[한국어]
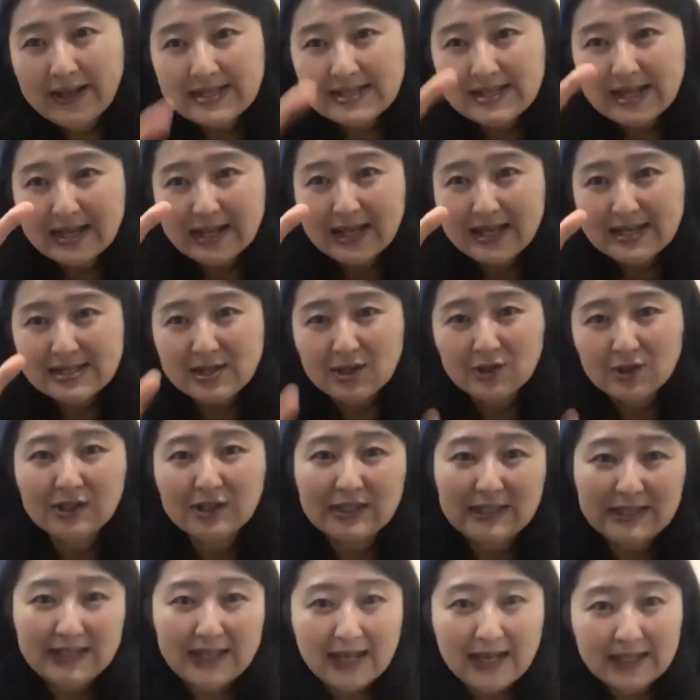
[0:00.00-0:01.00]
상에서는
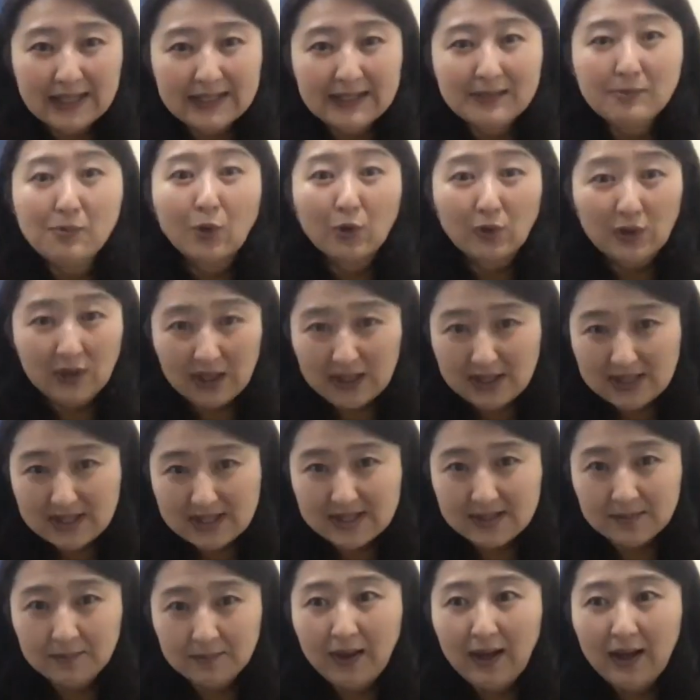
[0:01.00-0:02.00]
이야기를
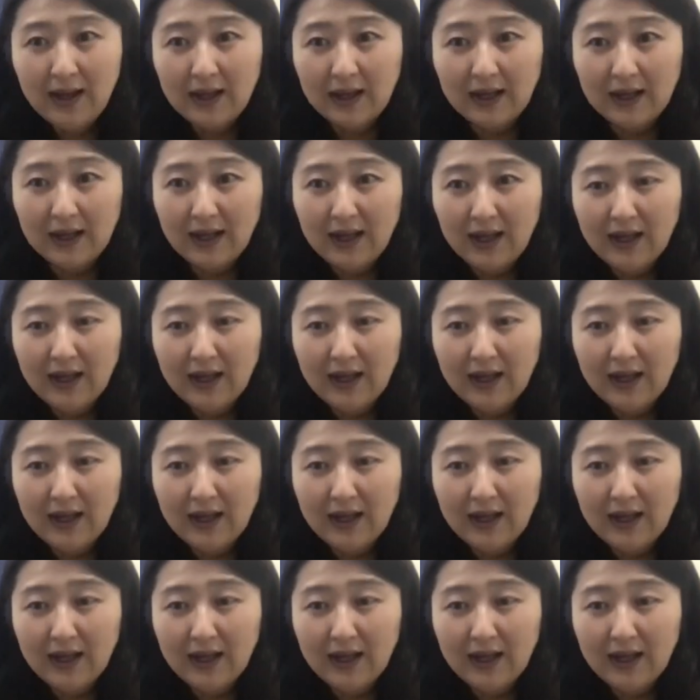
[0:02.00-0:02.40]
못했지만